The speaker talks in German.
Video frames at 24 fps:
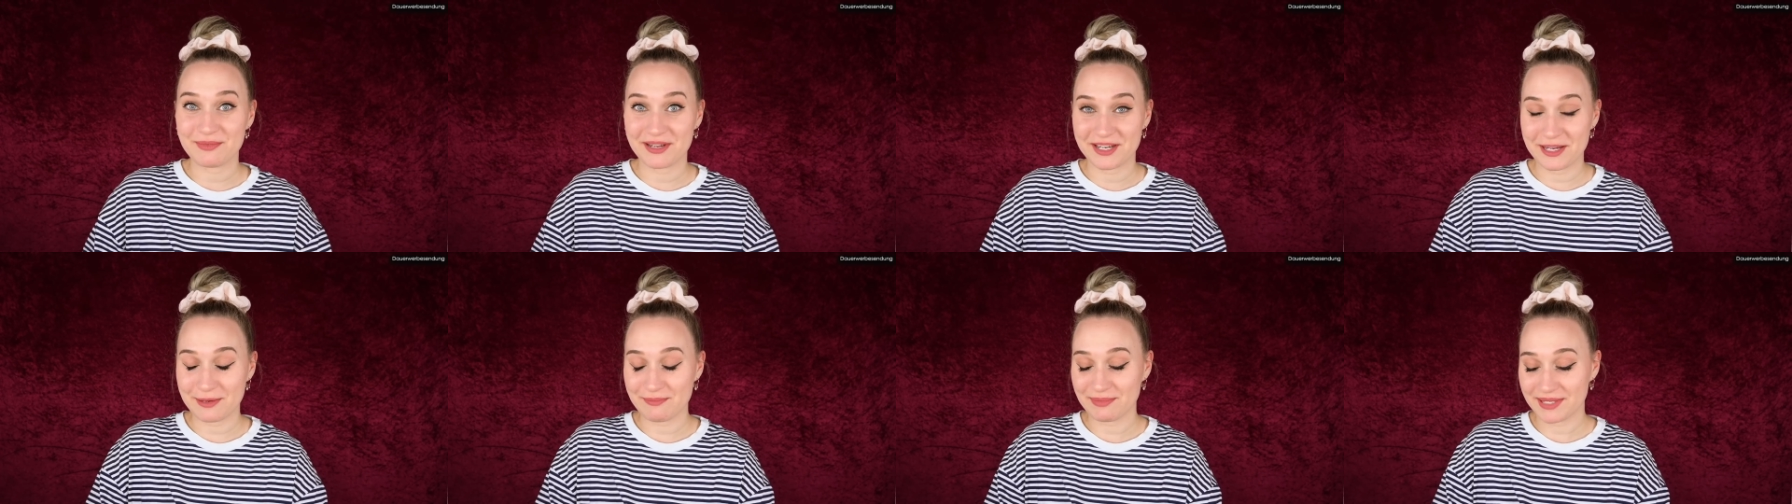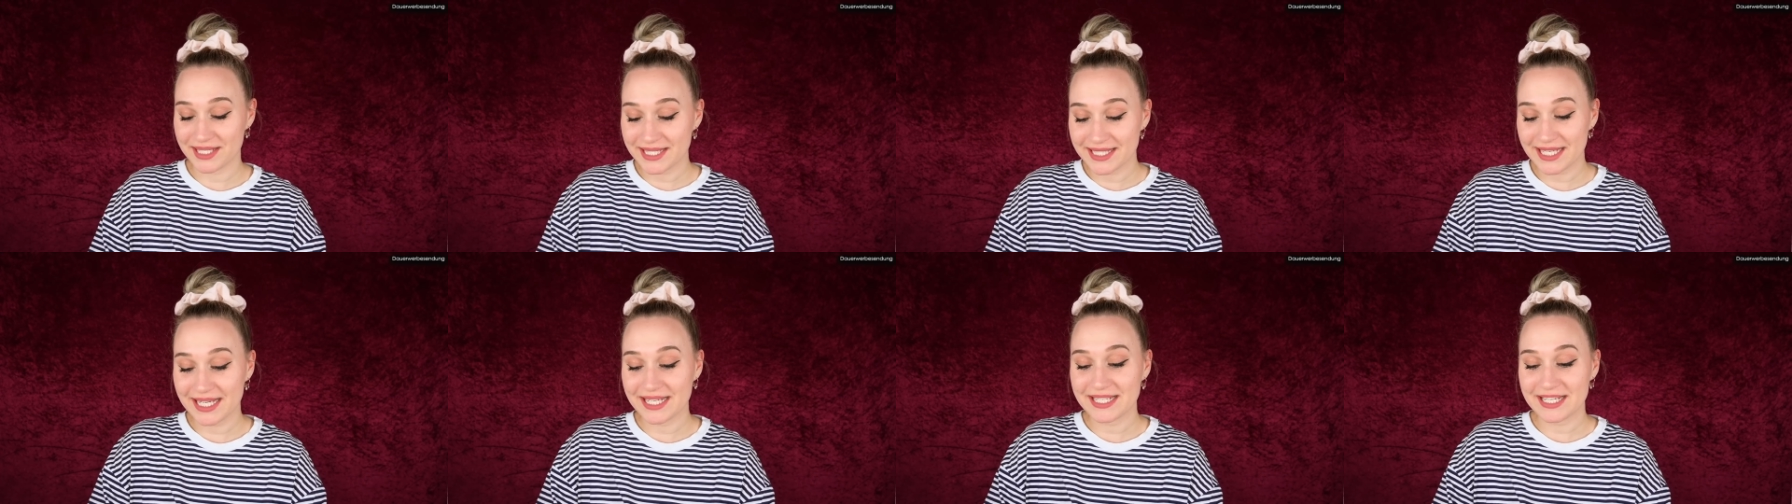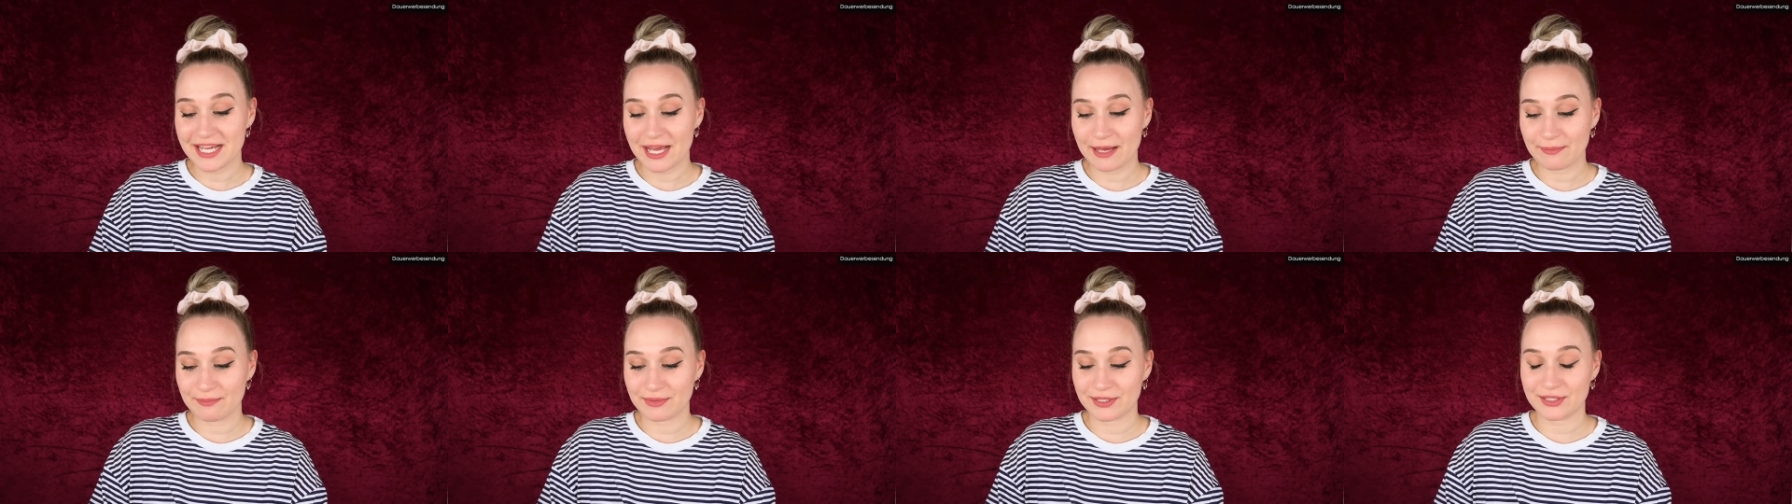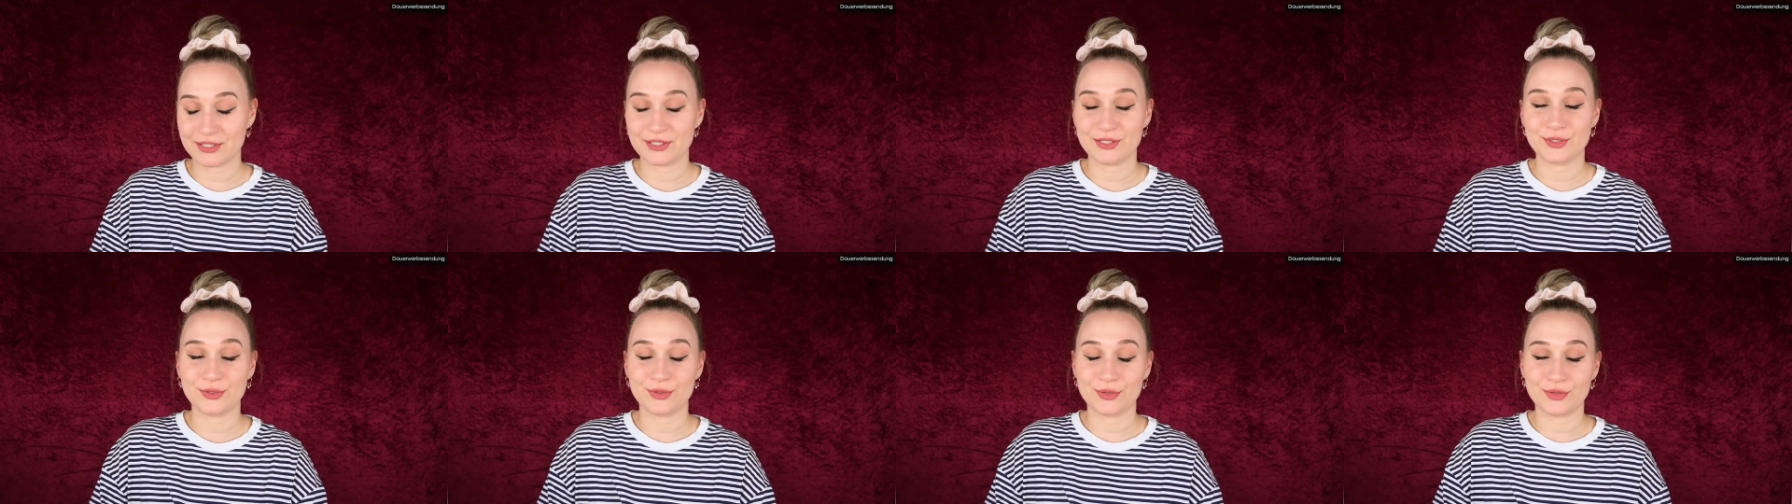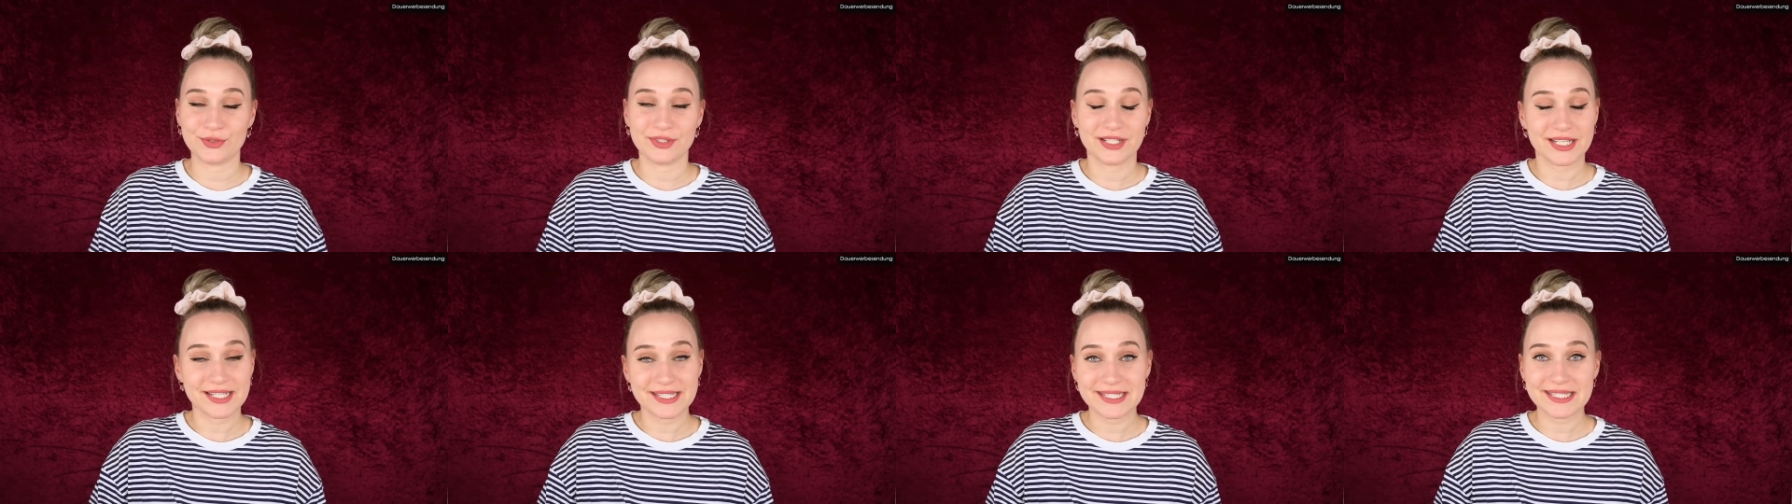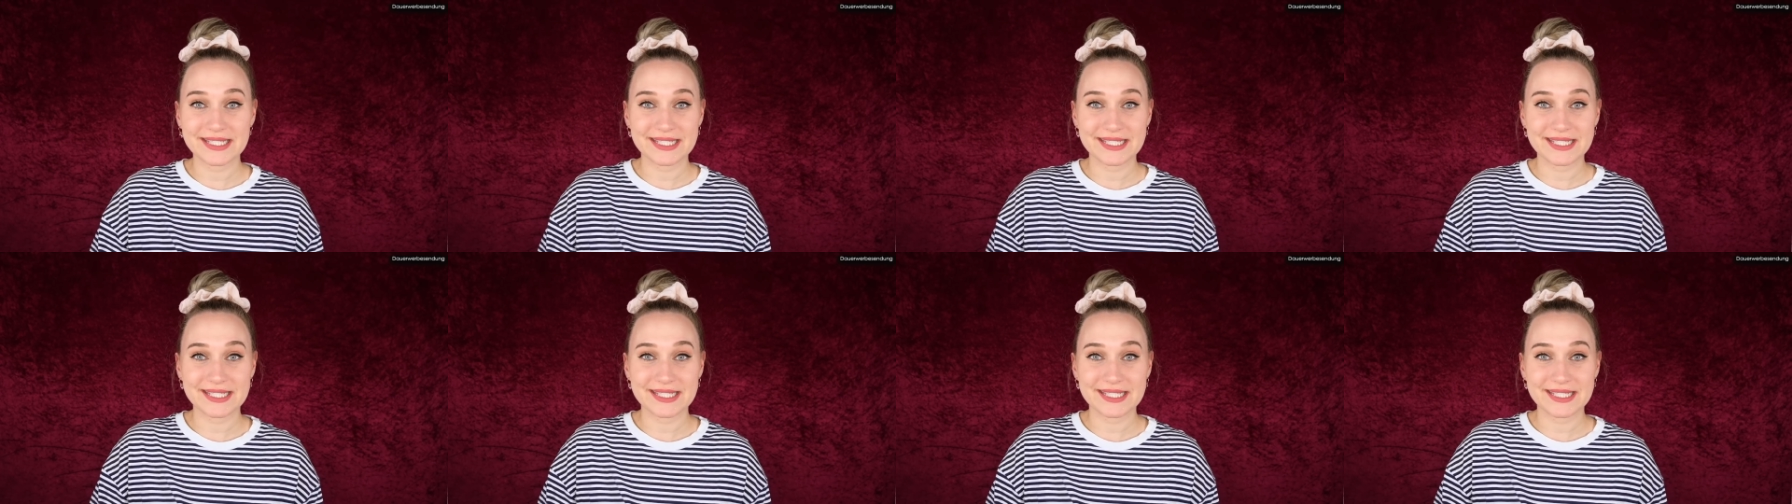meiner Pinzette abgezogen und jetzt